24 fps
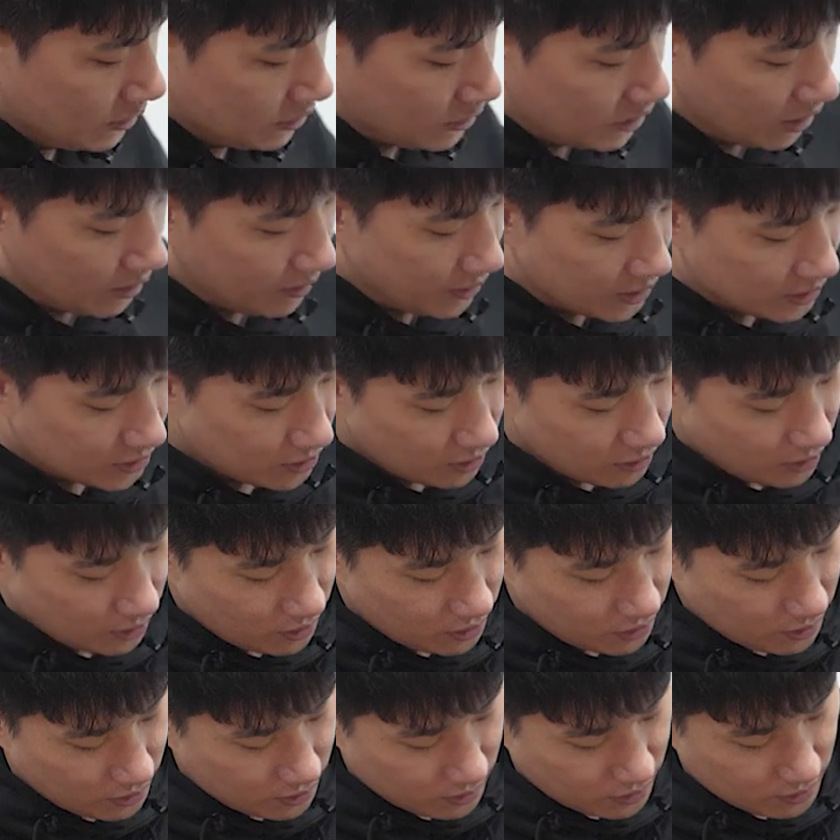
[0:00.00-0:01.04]
잡아서
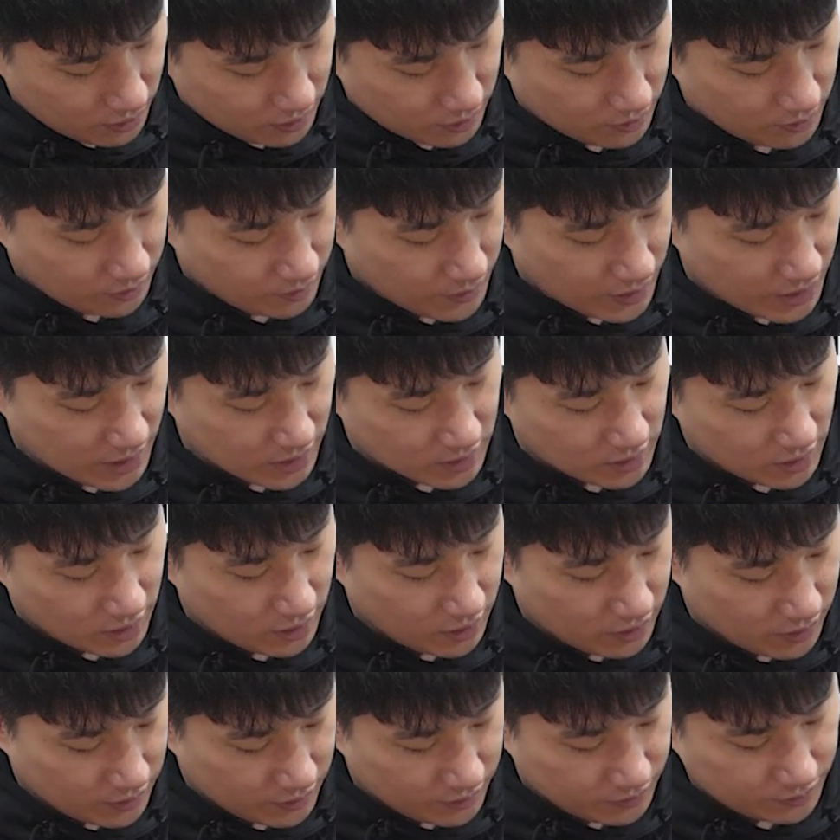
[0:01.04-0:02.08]

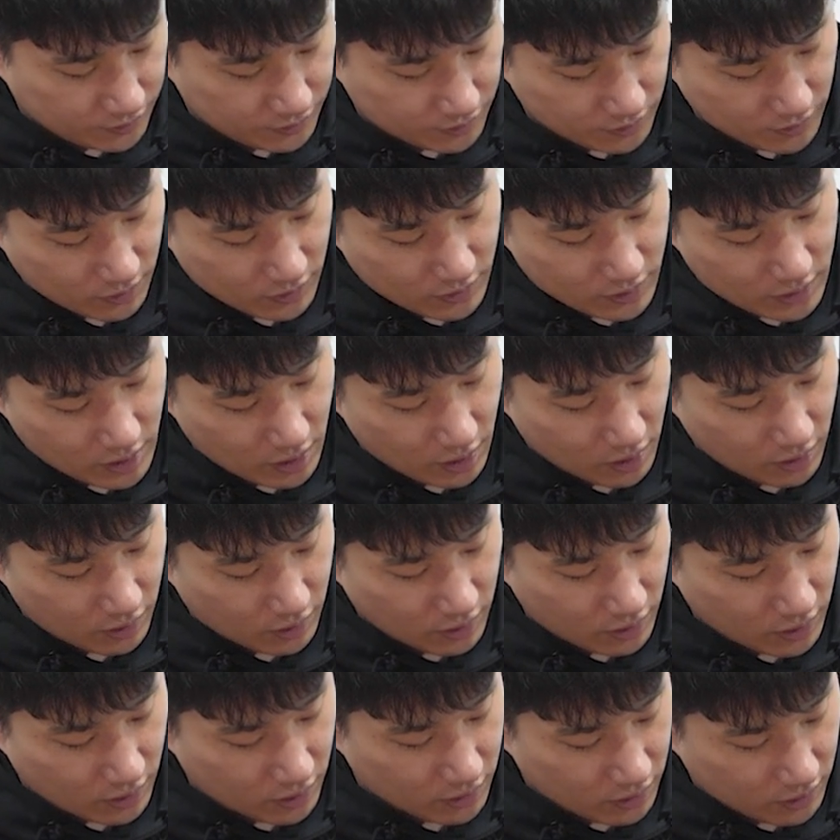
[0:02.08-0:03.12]
빼서 더
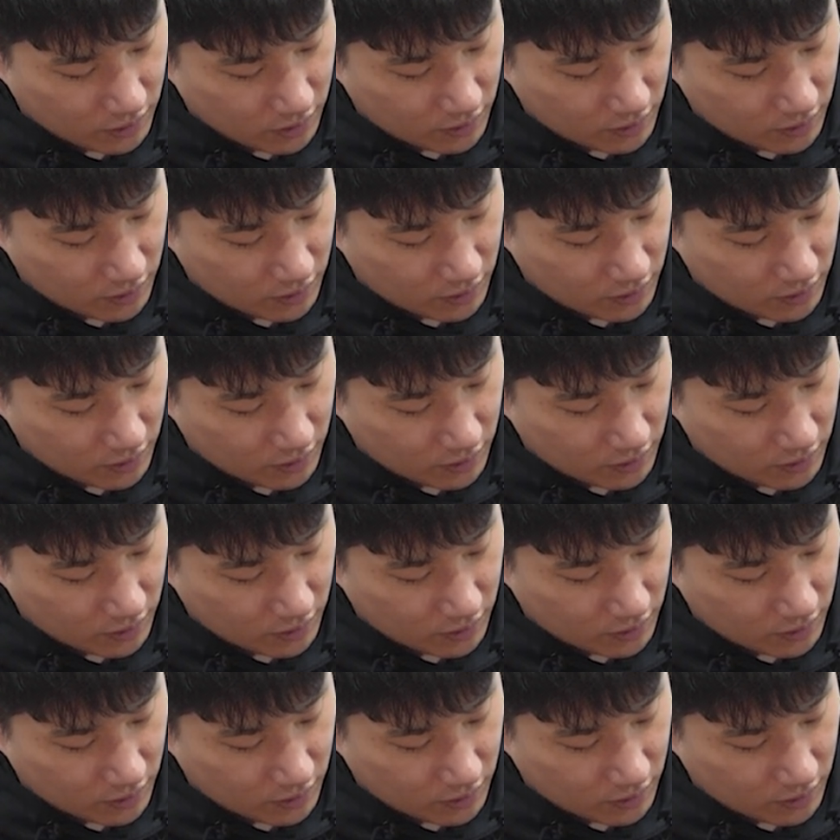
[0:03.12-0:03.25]
연결.